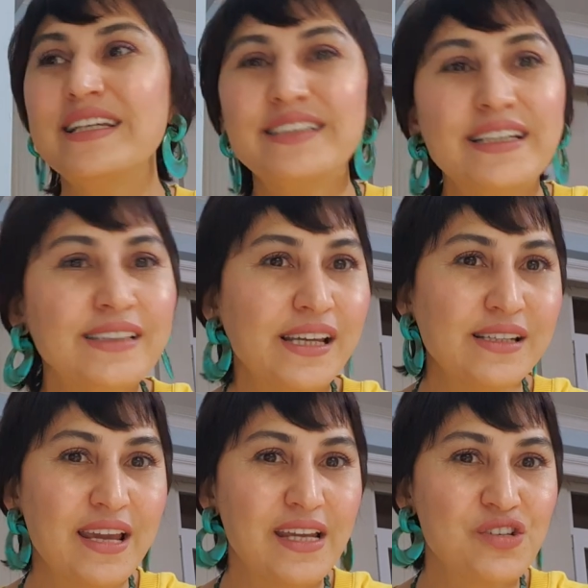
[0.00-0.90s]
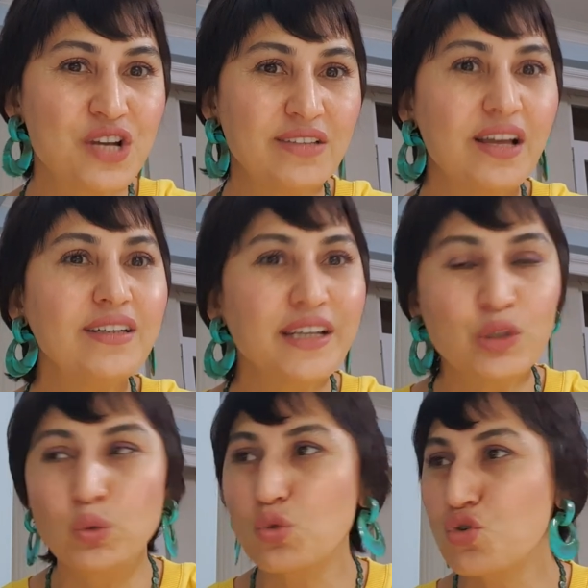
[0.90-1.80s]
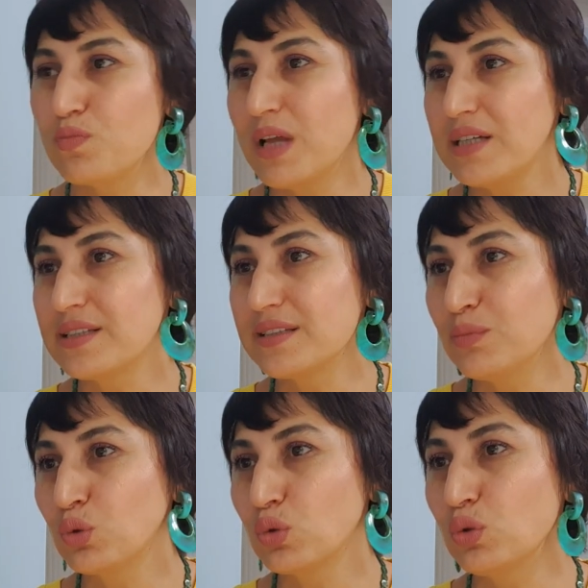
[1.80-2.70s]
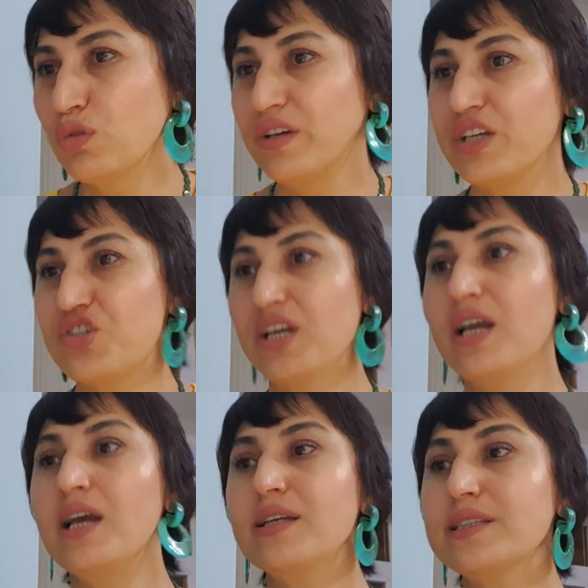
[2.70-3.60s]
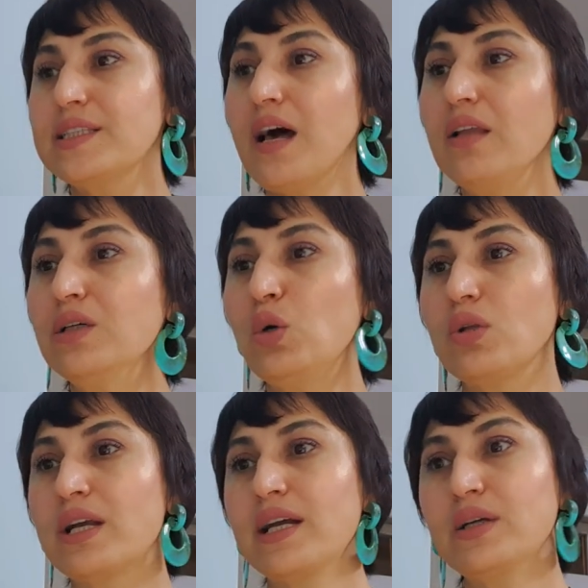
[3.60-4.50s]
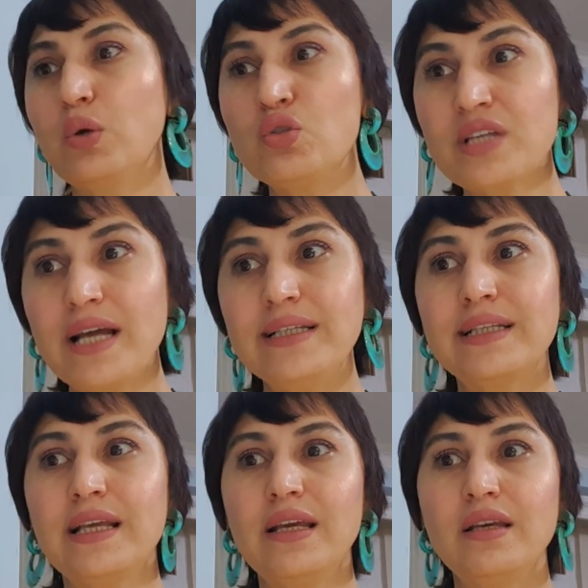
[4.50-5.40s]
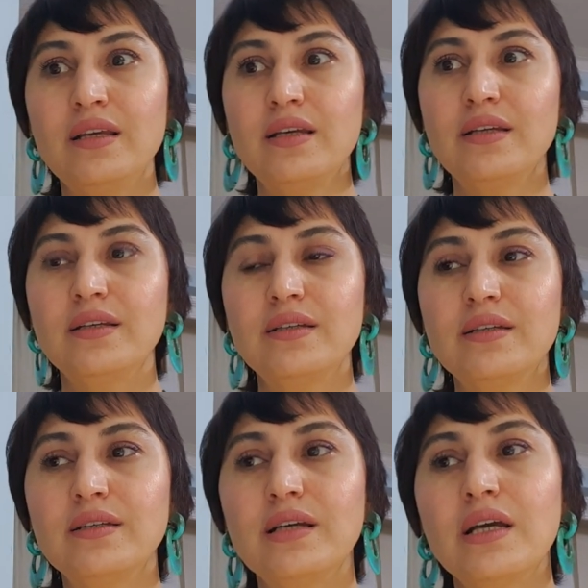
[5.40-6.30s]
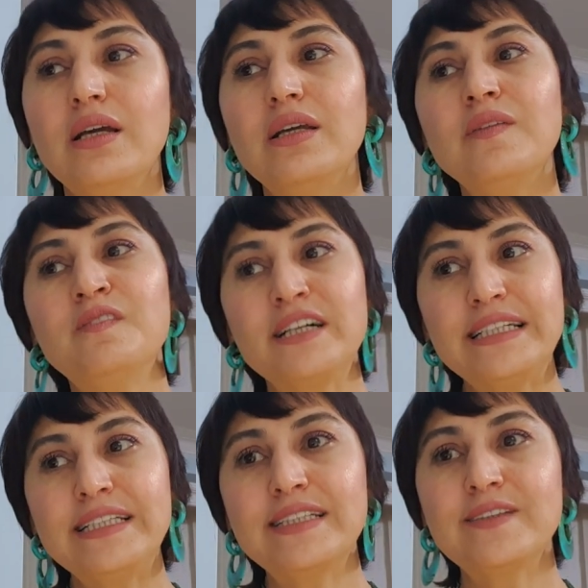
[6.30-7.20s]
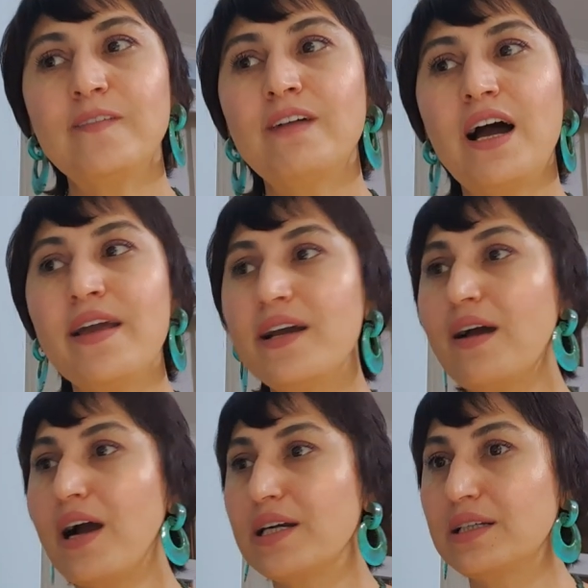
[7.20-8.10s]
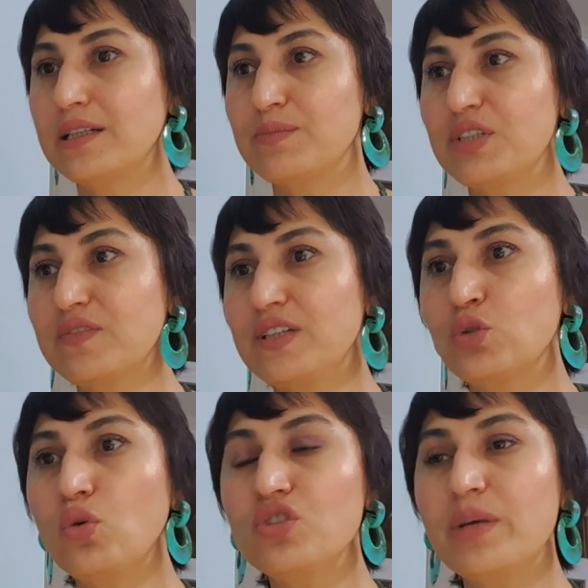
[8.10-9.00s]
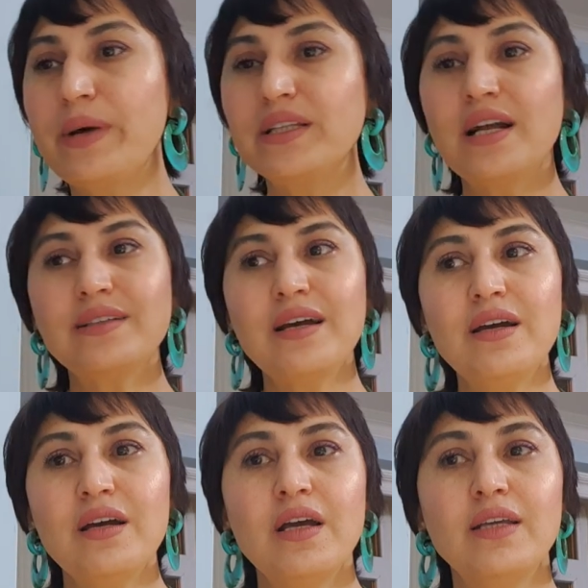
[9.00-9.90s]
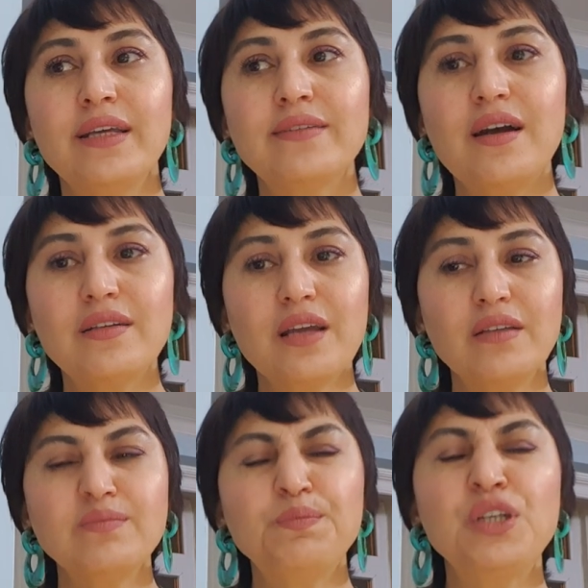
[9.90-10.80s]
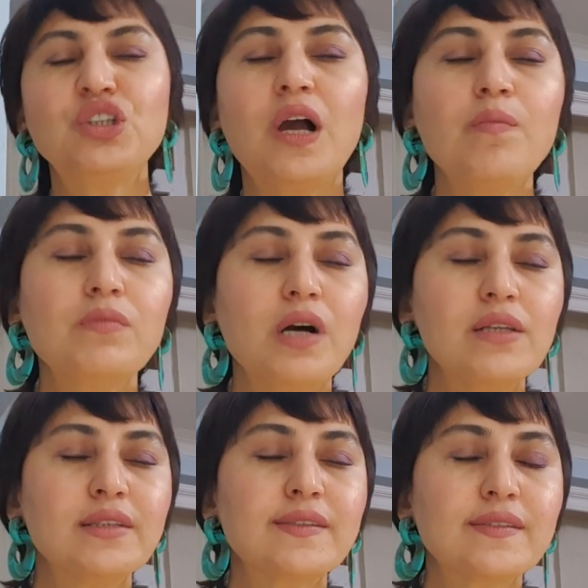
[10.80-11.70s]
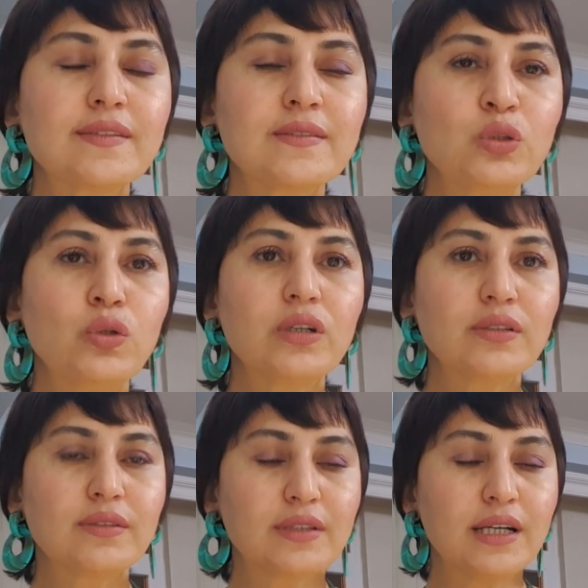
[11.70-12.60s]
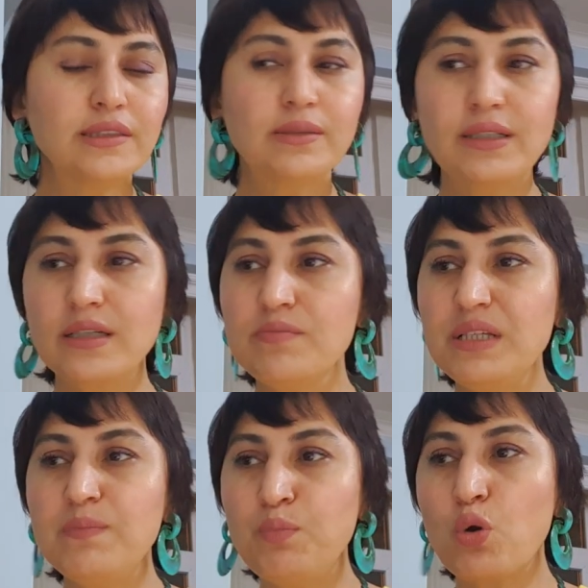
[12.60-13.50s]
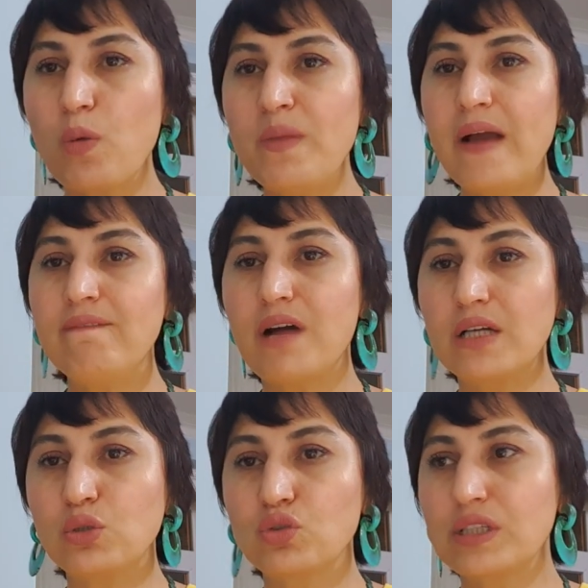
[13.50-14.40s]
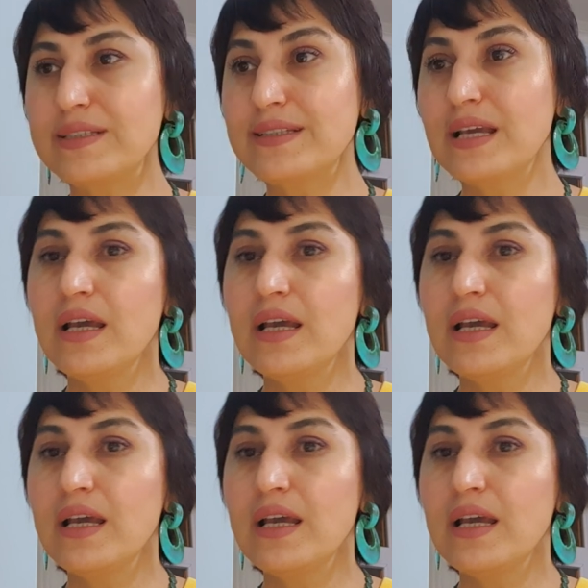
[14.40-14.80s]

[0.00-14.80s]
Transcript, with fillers: yeni yeni heyecanlar, yeni oluşumlar size mutluluk verecek. Sağlık olarak özellikle e, varis ve ayak ağrılarımız ve son zamanlarda yatarken bacağım hani sızlıyor, kanı, bir problem var diyorsanız